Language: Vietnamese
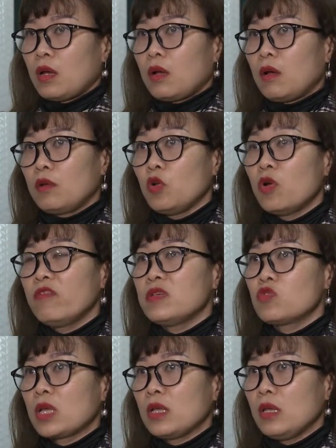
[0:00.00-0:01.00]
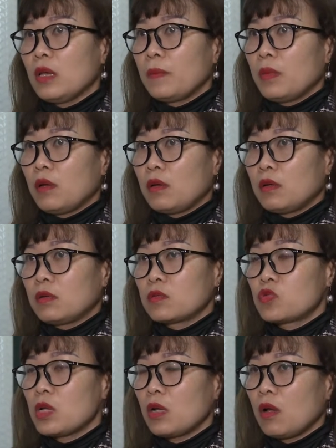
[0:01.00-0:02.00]
À, đối với doanh nghiệp uh,
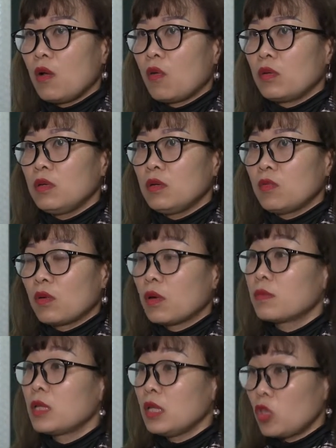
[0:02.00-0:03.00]
xuất khẩu như của công ty